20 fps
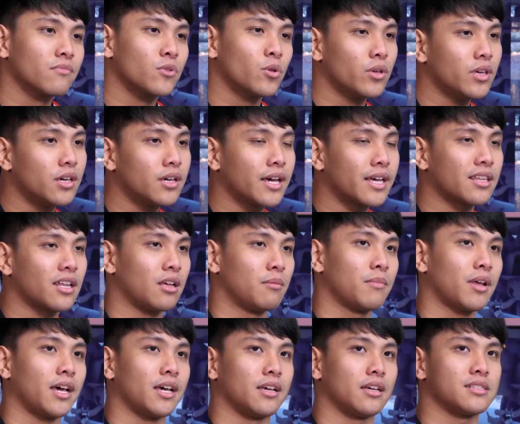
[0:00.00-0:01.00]
Tuy nhiên ngay thời
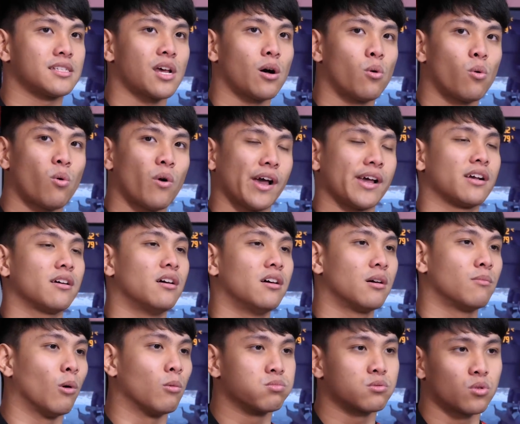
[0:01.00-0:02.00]
điểm này, sau khoảng
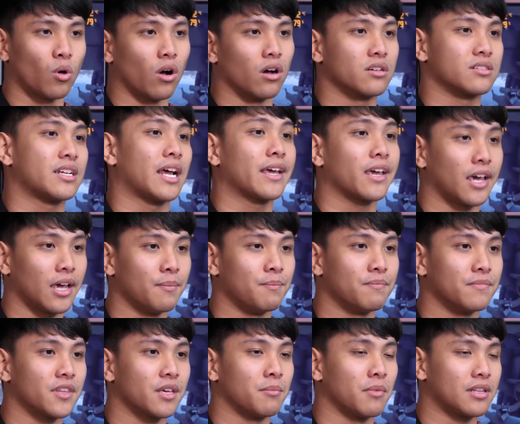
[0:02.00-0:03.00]
hơn một tuần trải
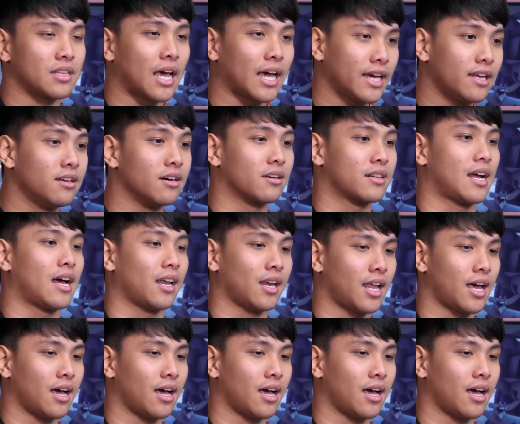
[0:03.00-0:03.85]
nghiệm thì mình thấy được rằng